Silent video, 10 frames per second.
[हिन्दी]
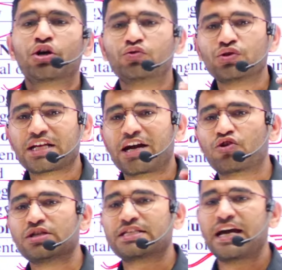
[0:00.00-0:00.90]
दूसरा
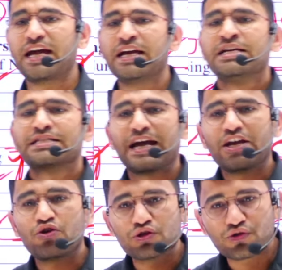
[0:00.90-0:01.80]
कौन सा है
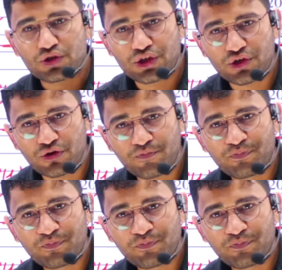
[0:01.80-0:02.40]
साइकोसोशियो